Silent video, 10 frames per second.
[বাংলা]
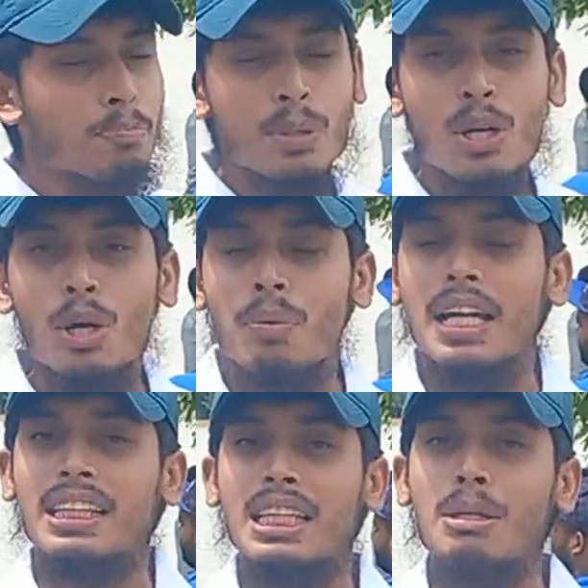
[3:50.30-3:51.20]
প্রিয়
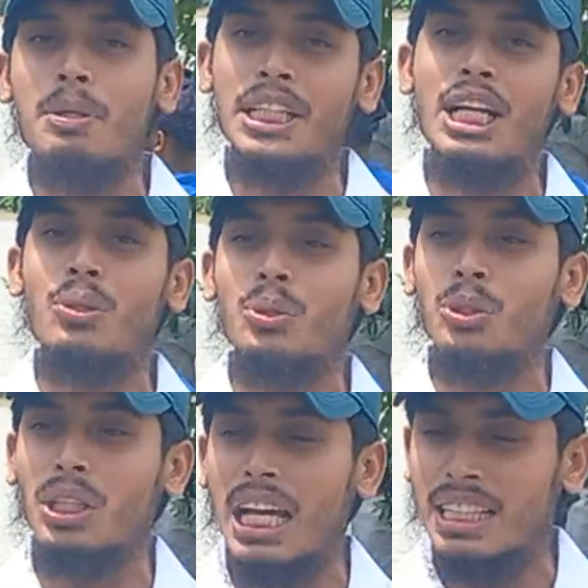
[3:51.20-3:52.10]
ব্যক্তির বিশেষ
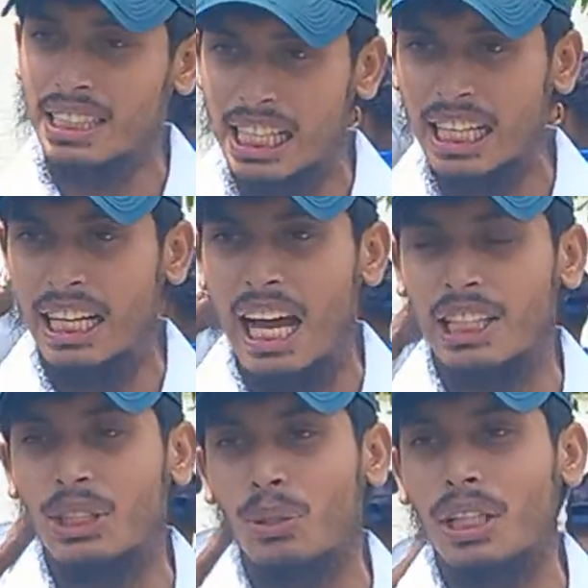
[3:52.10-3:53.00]
উদ্যোগে আজকে এখানে
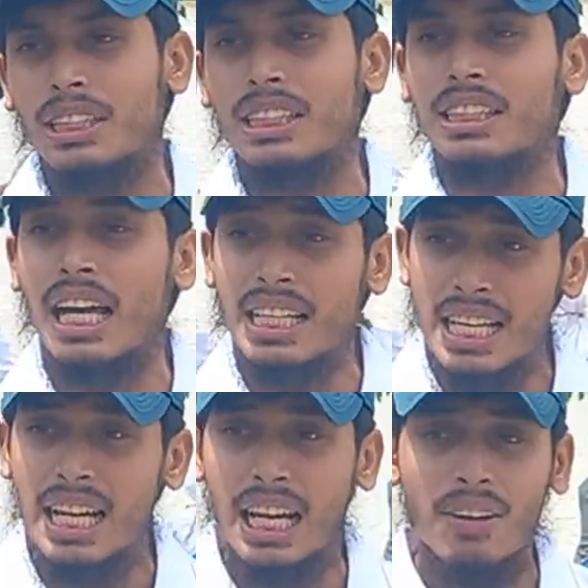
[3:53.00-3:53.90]
হাজির হয়েছি জানিয়ে রাখা